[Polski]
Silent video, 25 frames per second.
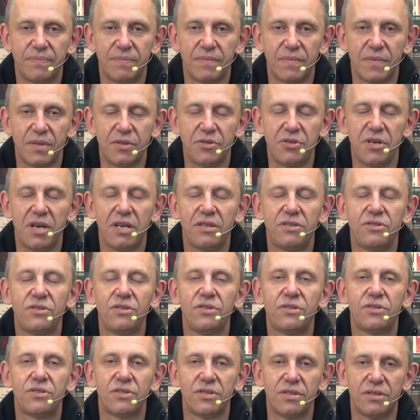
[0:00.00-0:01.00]

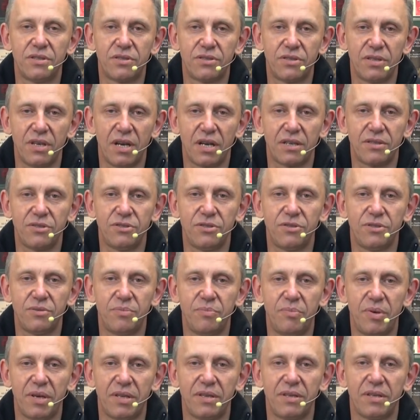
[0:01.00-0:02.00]
dzieci czy, czy jakichś
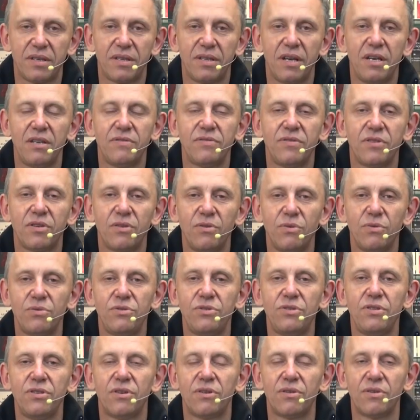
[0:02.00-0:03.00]
biednych, naiwnych
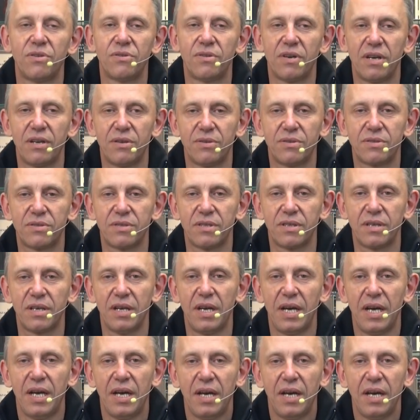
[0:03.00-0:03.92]
ludzi oglądających